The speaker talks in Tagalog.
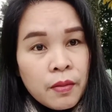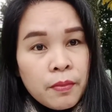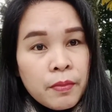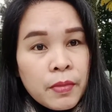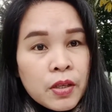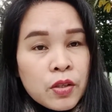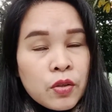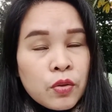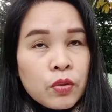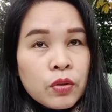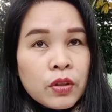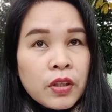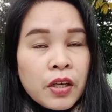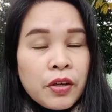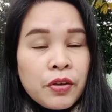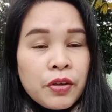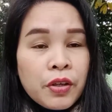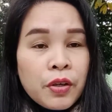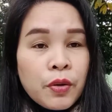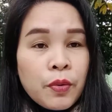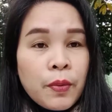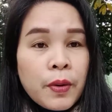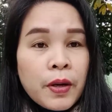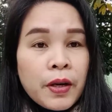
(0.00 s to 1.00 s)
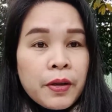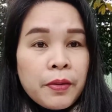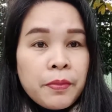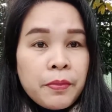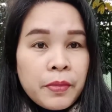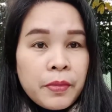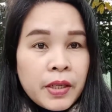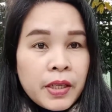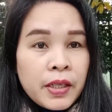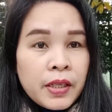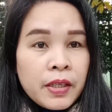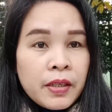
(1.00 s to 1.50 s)
magsuot kayo ng
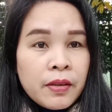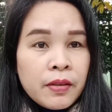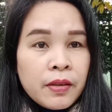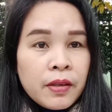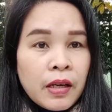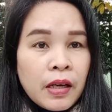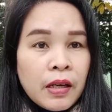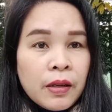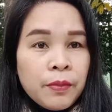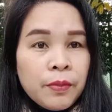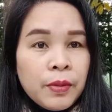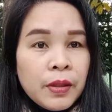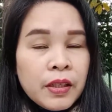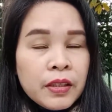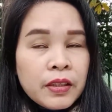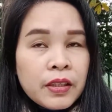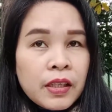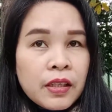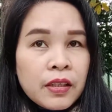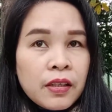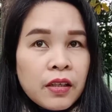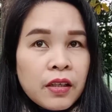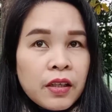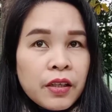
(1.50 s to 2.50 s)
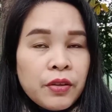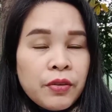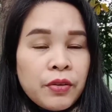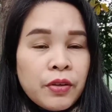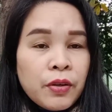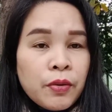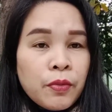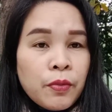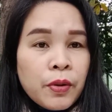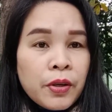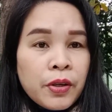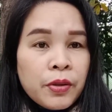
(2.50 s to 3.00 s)
warmer. Abili ah, talaga kayo
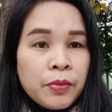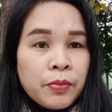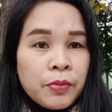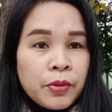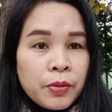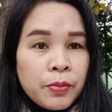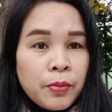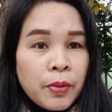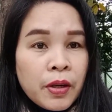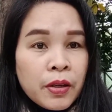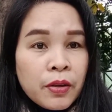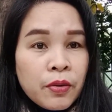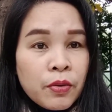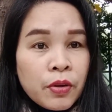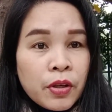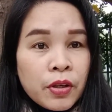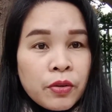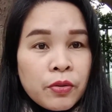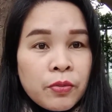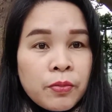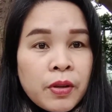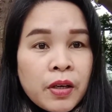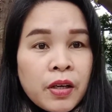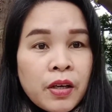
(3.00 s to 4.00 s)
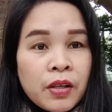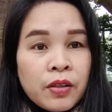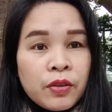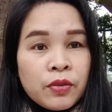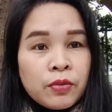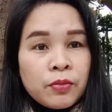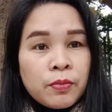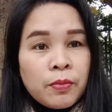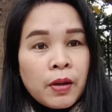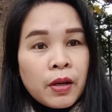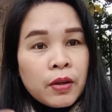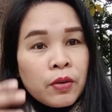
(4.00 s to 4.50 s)
ng warmer bago kayo mag
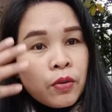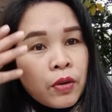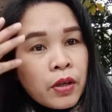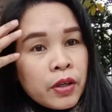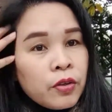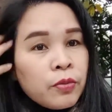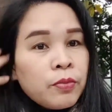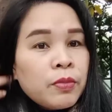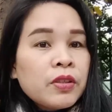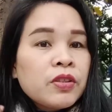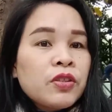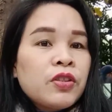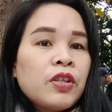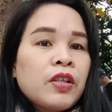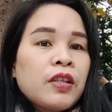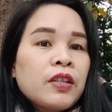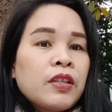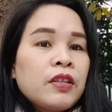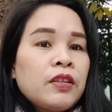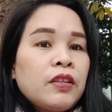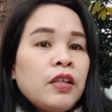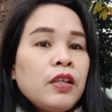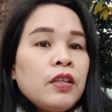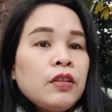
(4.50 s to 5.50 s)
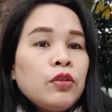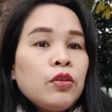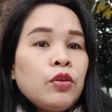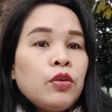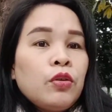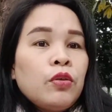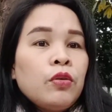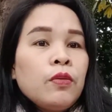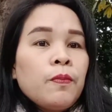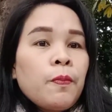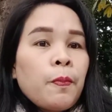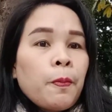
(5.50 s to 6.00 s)
ano, bago kayo mag jacket.
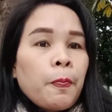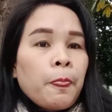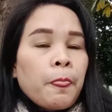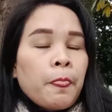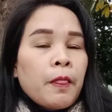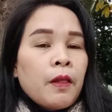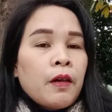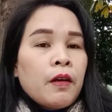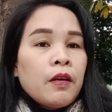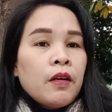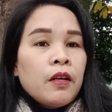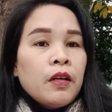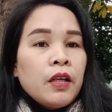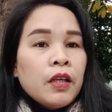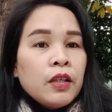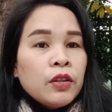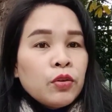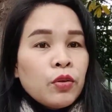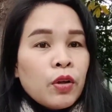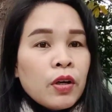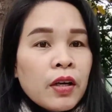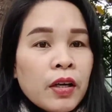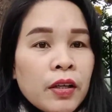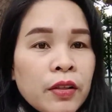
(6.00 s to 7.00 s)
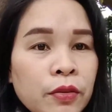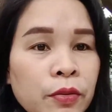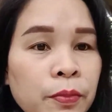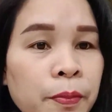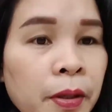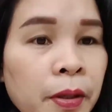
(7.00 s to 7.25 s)
Ito, ito ang ano,